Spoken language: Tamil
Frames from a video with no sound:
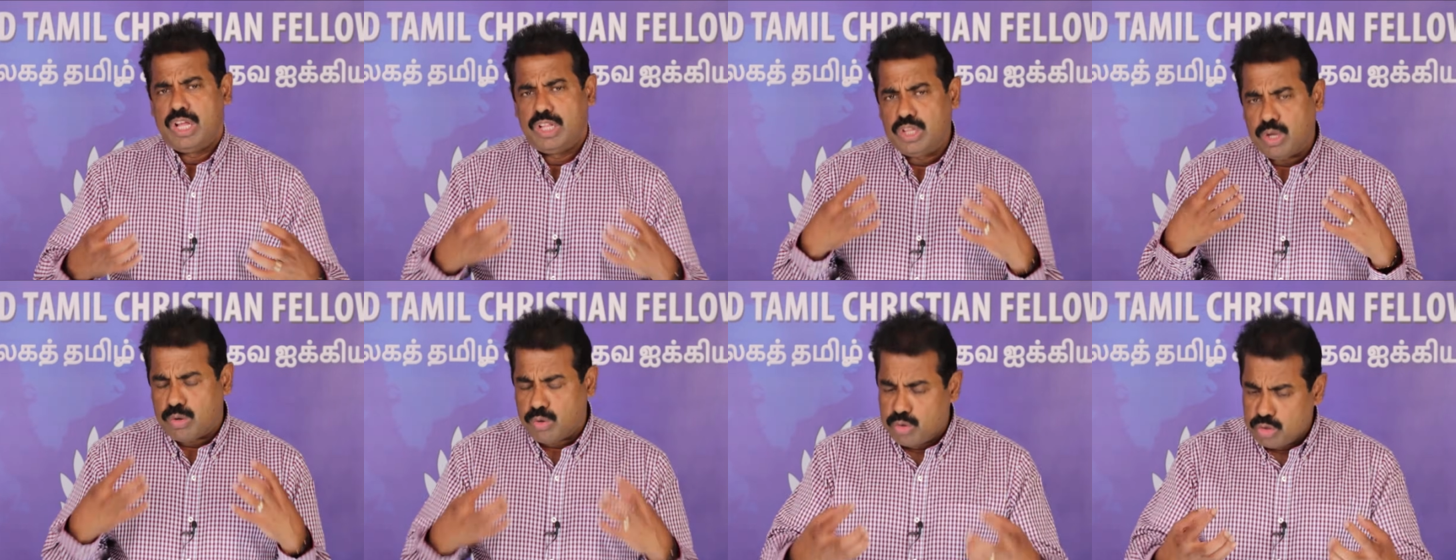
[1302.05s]

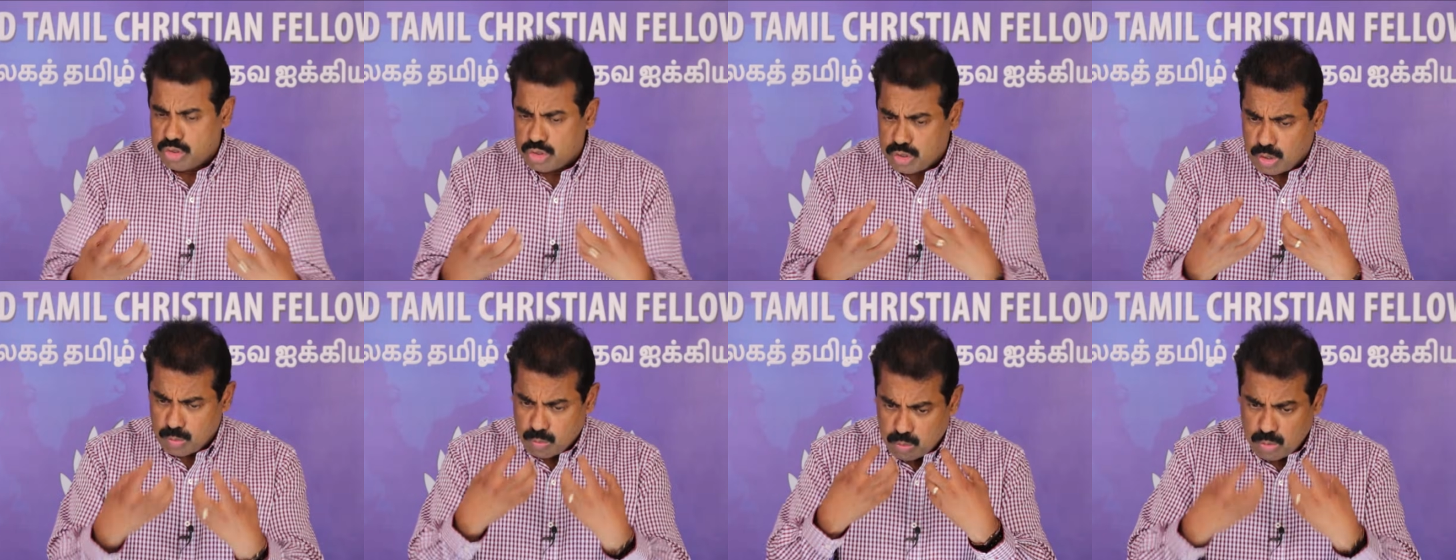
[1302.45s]
இந்த
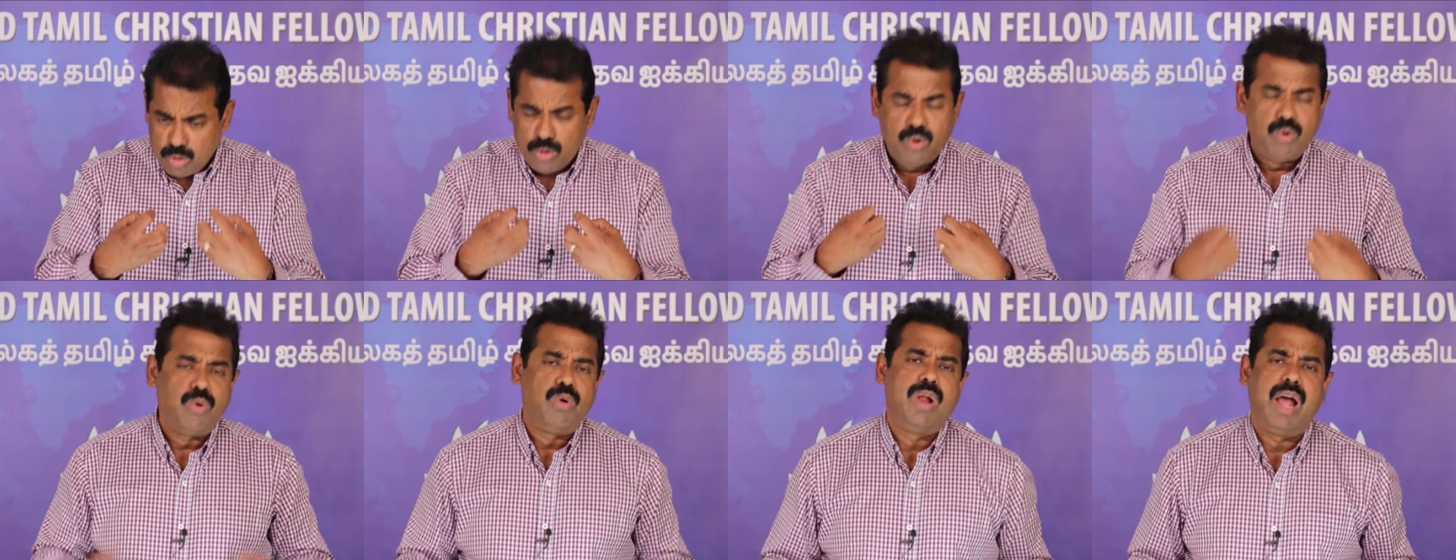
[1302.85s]
குஷ்டம்
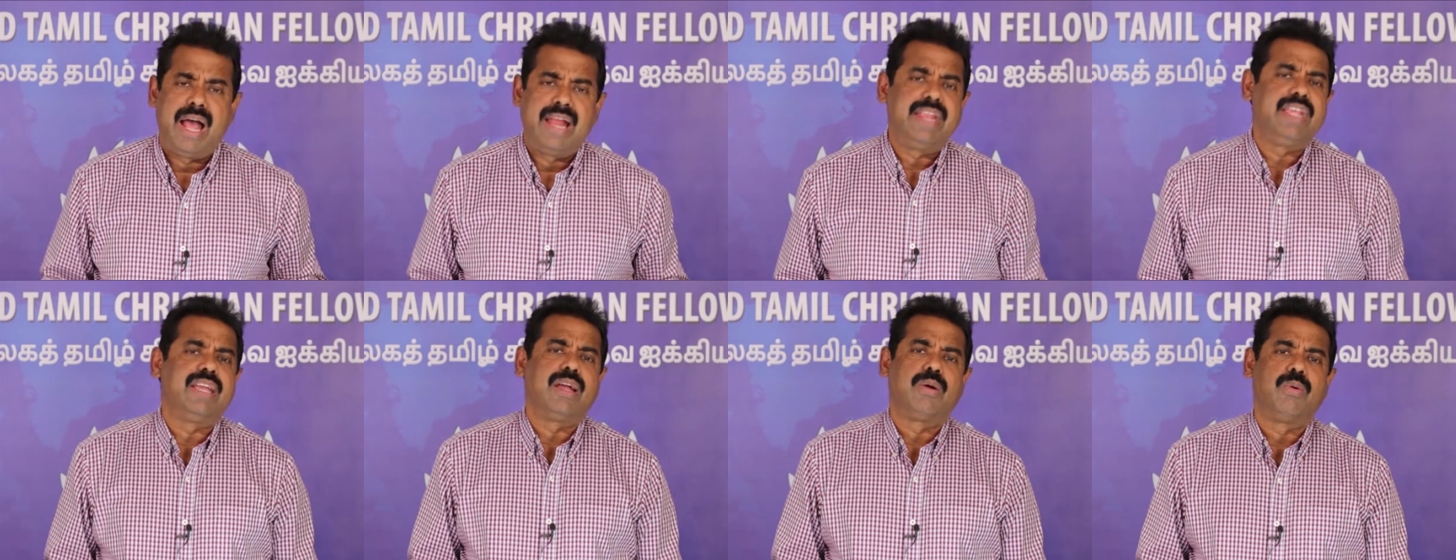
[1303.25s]
உள்ளுக்குள்ளே
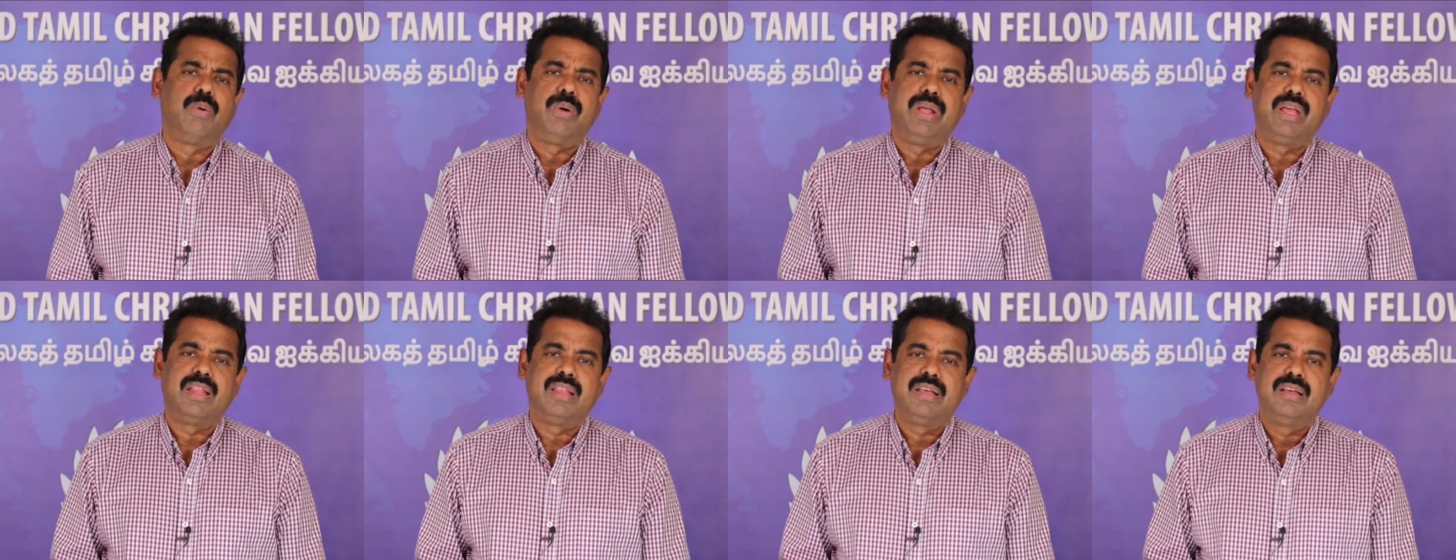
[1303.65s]

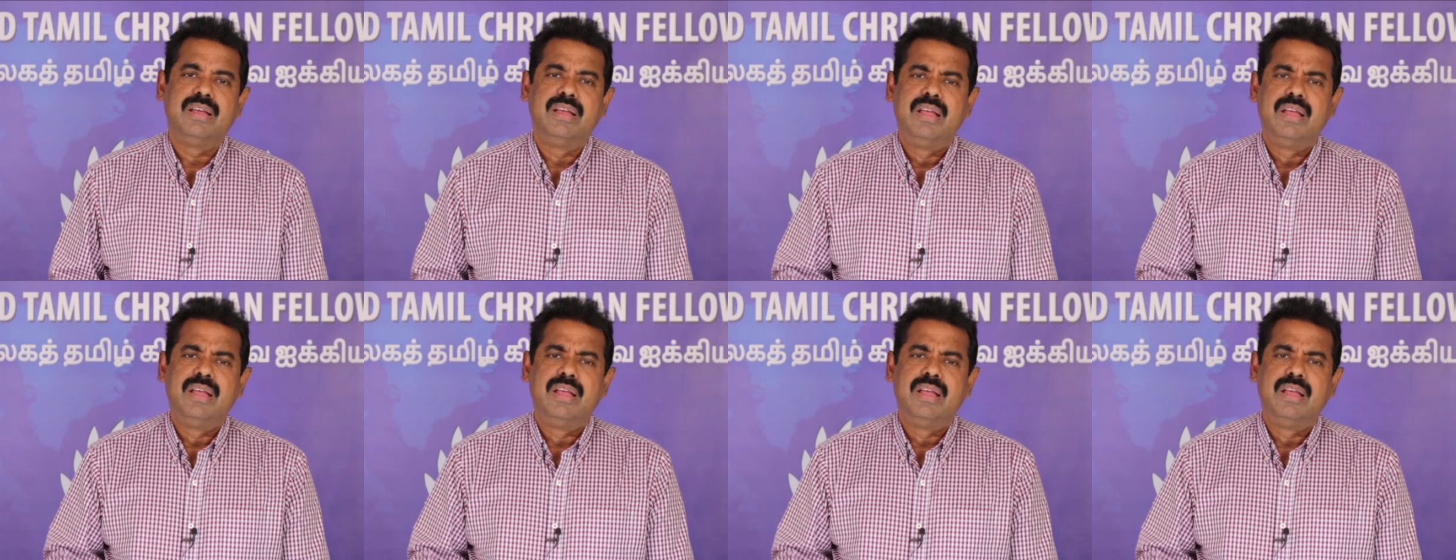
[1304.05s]
அரிக்கக்கூடியது